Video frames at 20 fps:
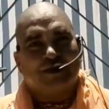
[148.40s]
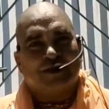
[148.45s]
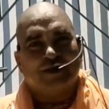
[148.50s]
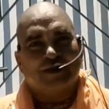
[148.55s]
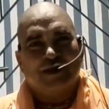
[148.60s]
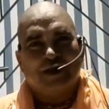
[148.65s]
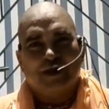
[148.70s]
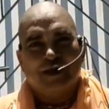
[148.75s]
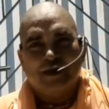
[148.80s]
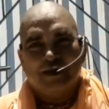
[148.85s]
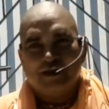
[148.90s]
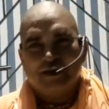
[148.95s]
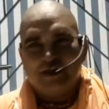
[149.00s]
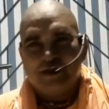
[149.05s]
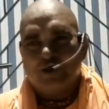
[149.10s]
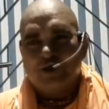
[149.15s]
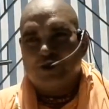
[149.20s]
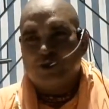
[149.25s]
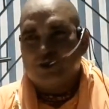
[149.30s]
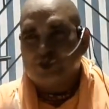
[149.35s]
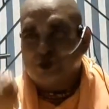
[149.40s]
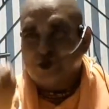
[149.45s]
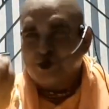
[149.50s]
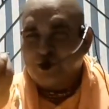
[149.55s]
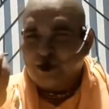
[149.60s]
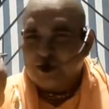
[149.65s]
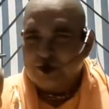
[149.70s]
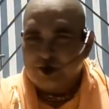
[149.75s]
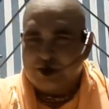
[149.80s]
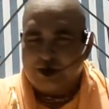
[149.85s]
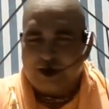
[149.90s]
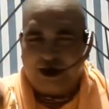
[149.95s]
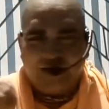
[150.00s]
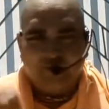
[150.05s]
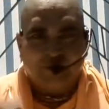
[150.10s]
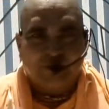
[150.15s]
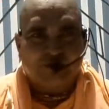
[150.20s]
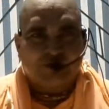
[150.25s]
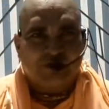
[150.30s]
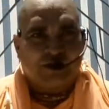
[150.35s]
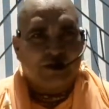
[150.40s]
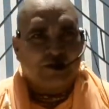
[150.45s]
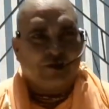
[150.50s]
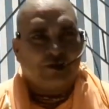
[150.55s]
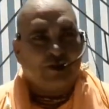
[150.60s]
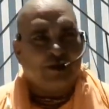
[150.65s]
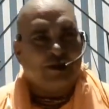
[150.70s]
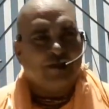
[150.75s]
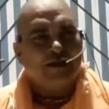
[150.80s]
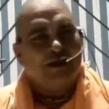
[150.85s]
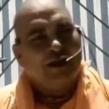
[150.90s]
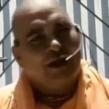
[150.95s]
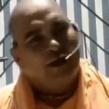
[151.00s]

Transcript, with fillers: করি এই গ্রন্থগুলি যদি নাম উচ্চারণ করি